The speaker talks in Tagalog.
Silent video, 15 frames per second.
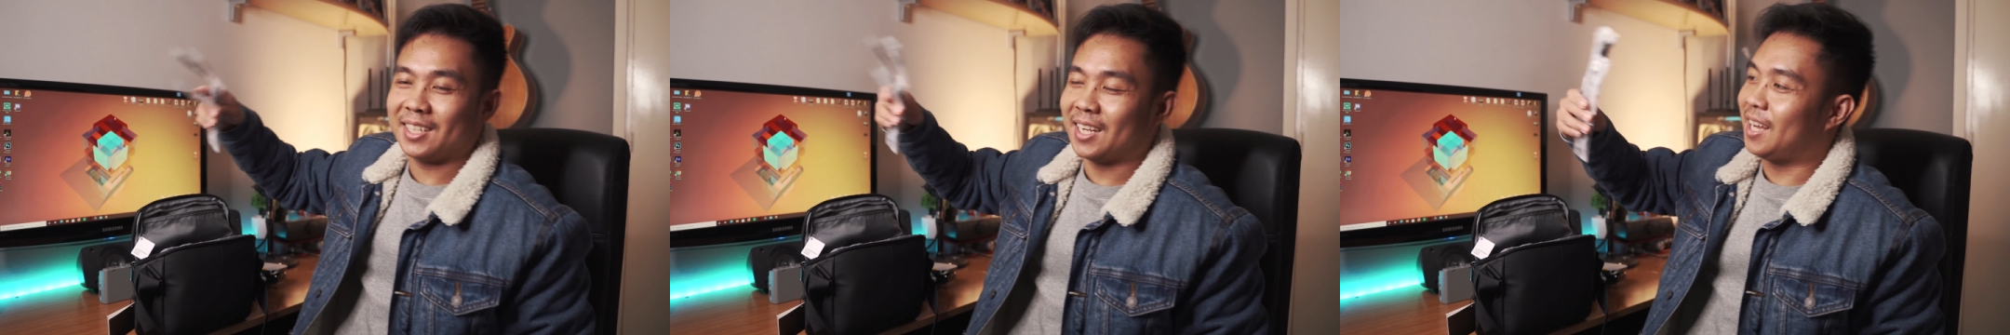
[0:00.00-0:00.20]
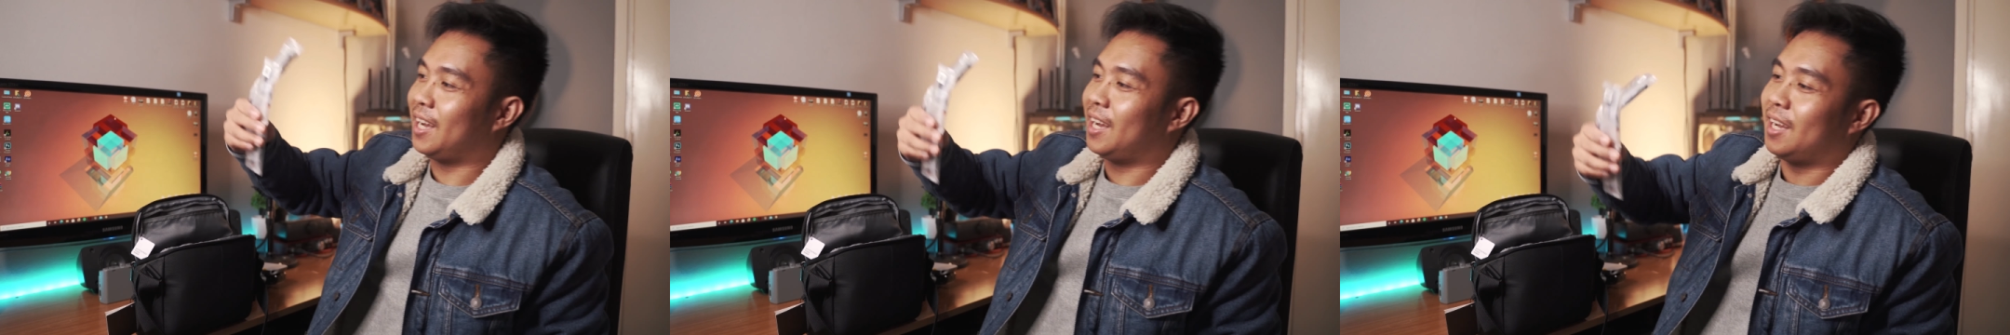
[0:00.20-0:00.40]

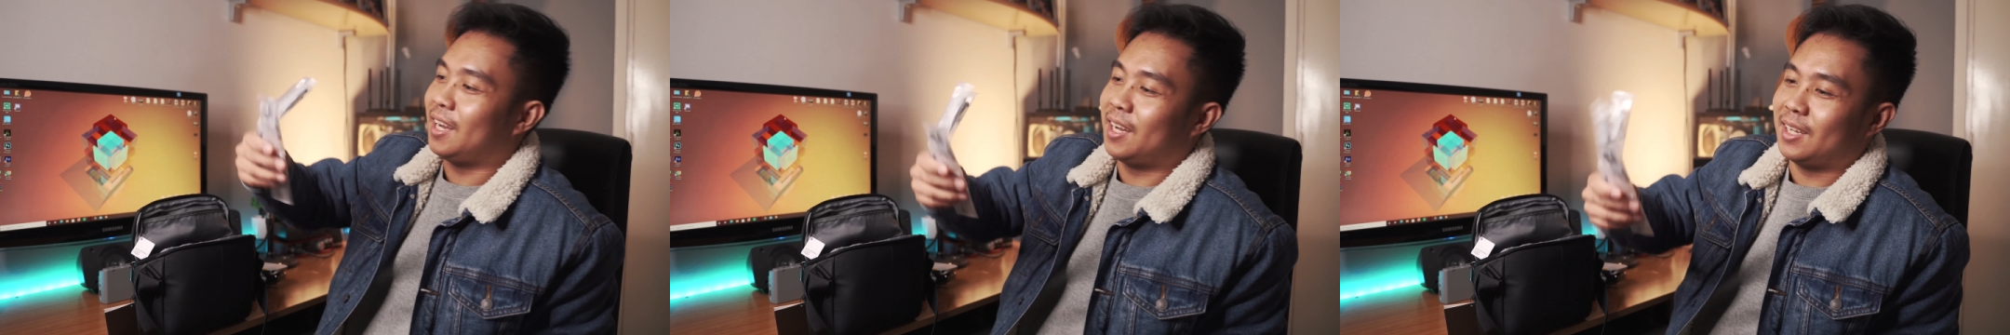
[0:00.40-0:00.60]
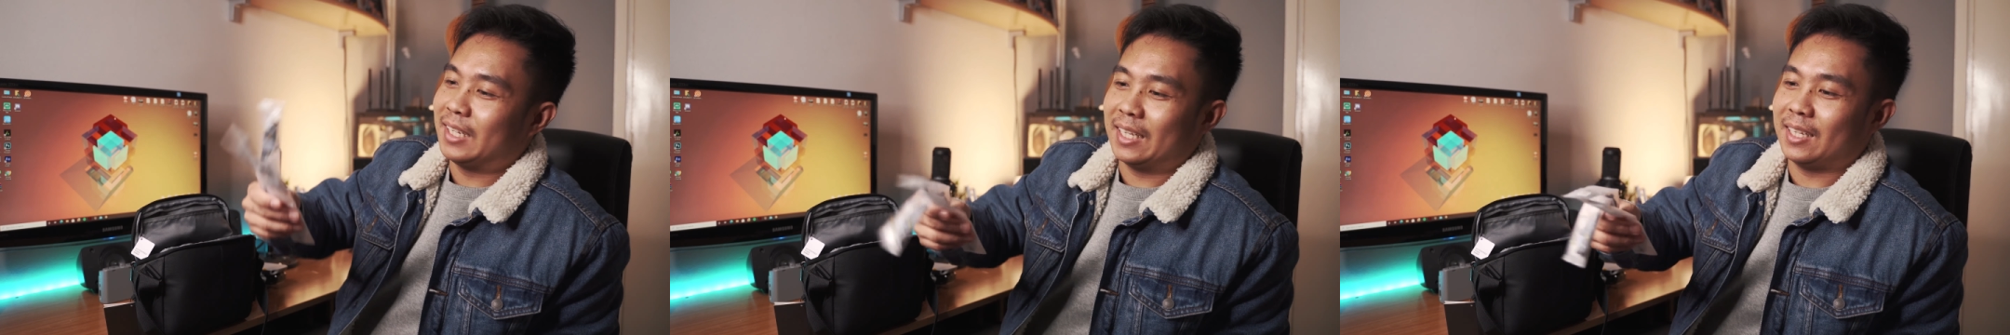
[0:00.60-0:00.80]

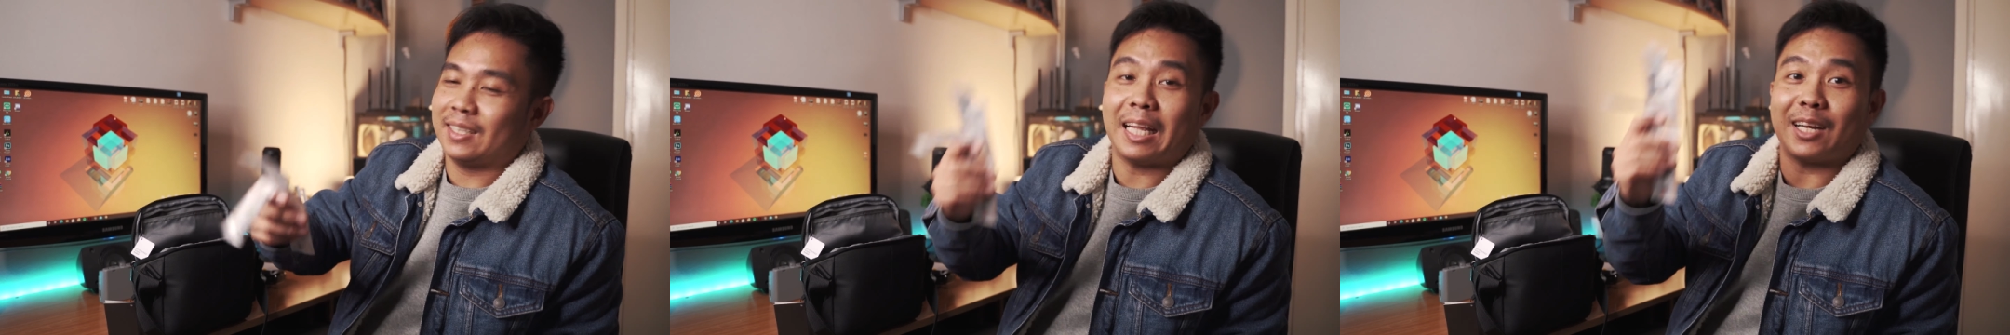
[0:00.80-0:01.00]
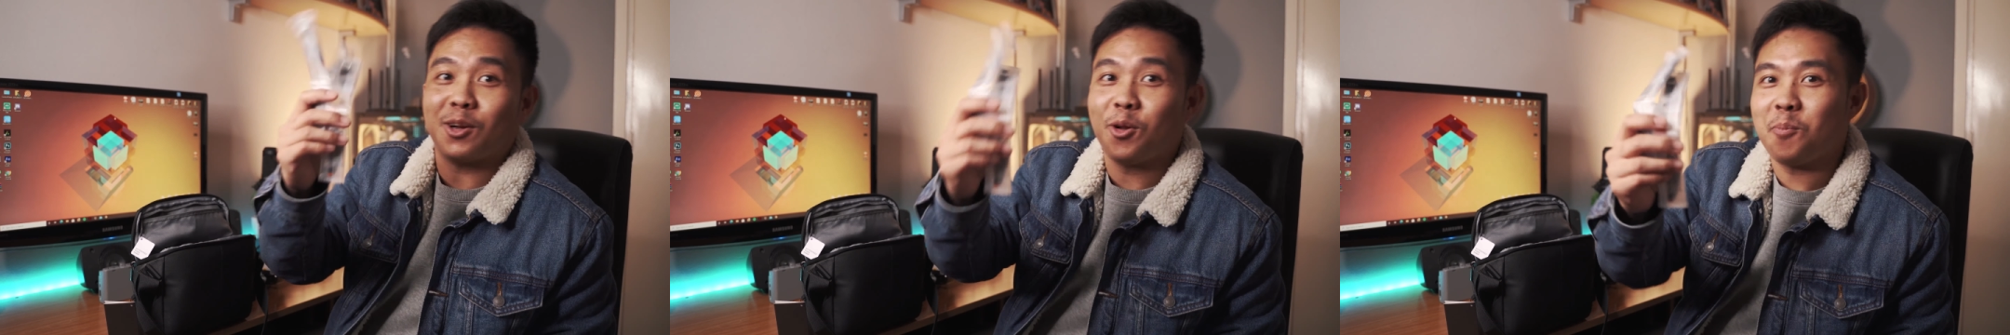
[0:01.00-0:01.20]
ah,
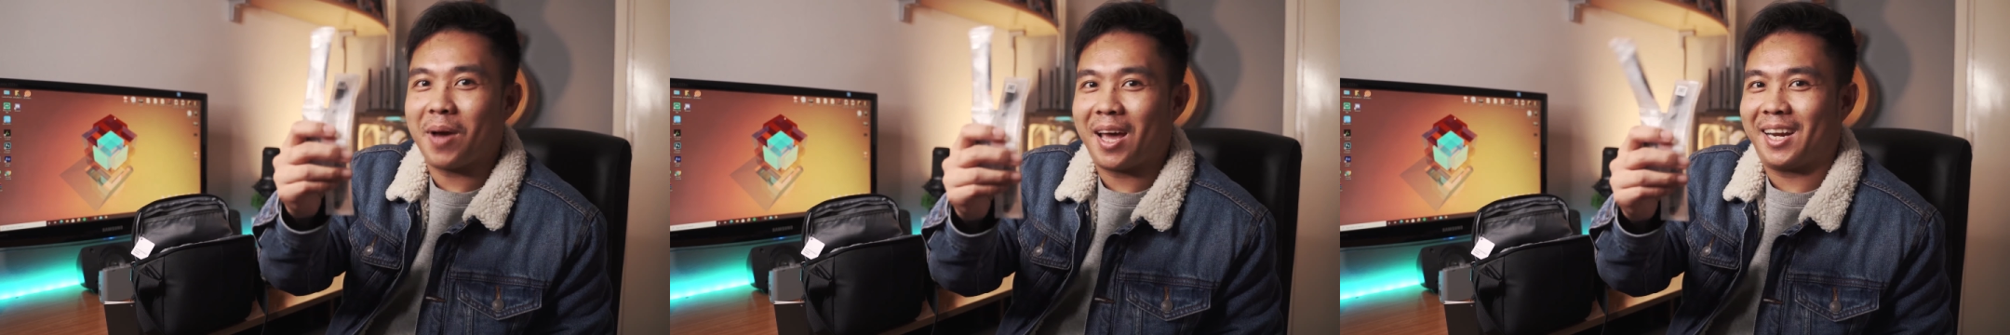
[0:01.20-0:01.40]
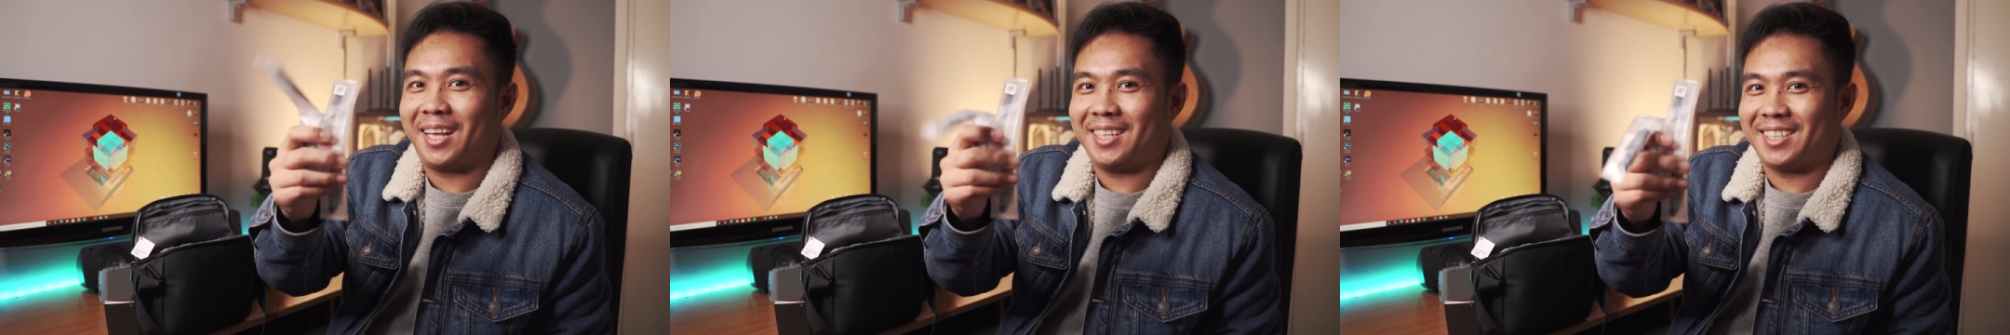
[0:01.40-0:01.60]
tatlong
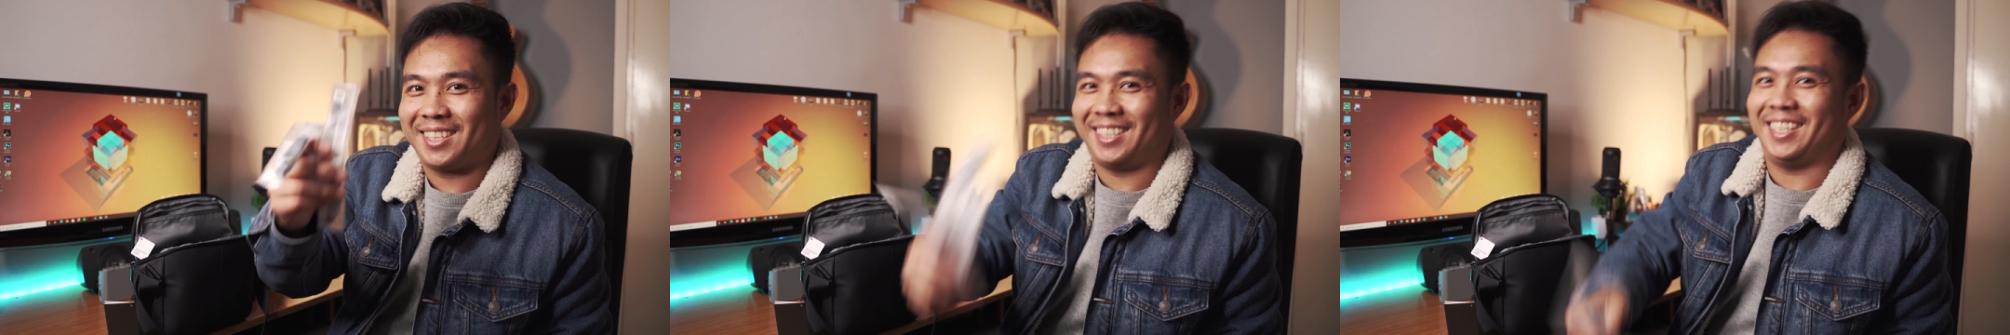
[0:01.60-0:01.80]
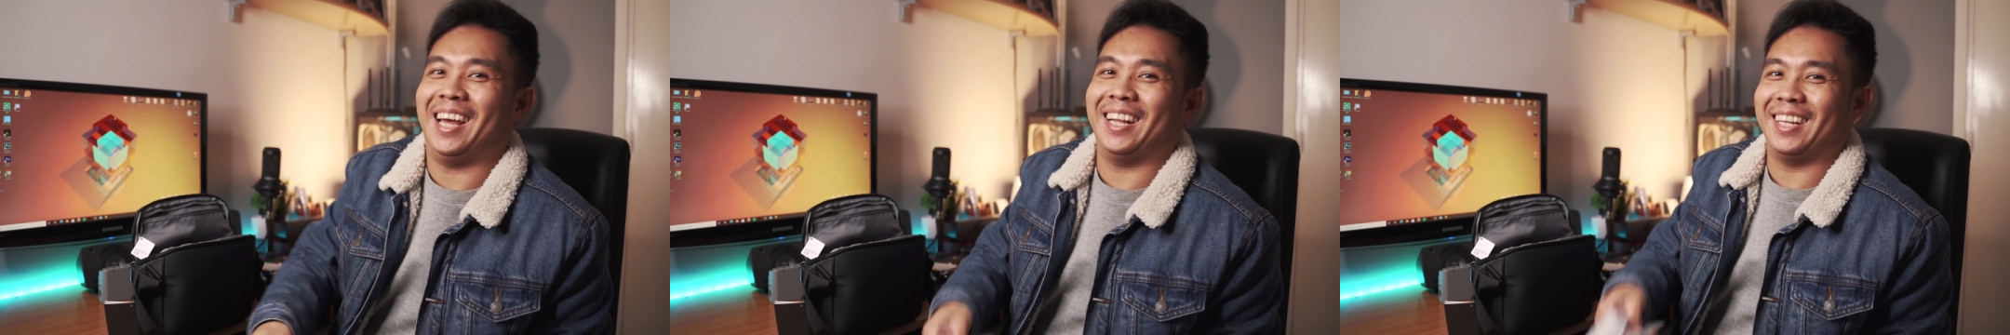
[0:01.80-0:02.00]
pares.
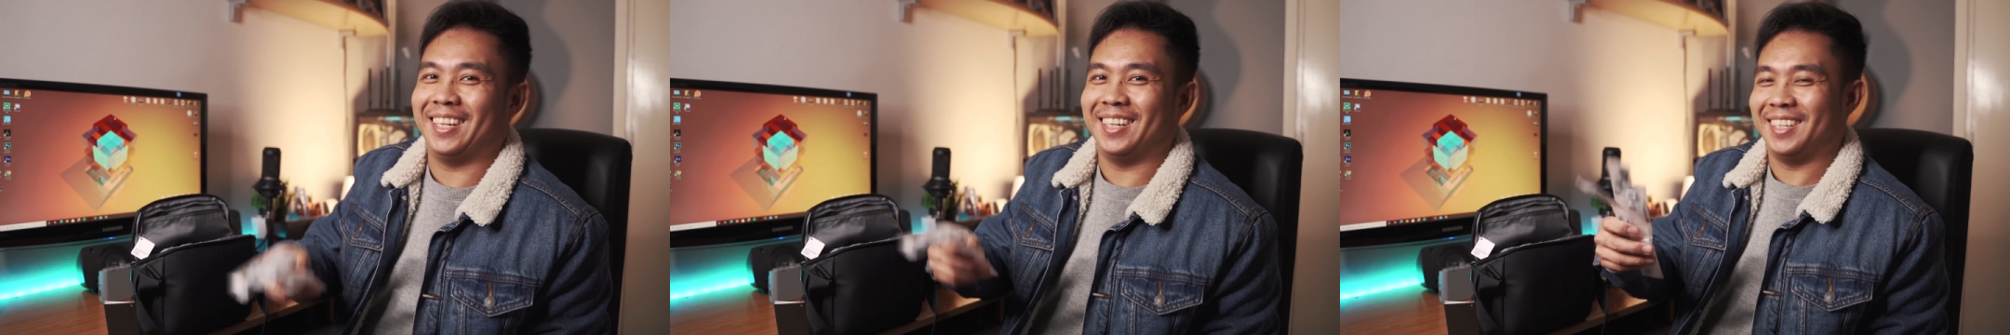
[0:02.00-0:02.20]
Yan.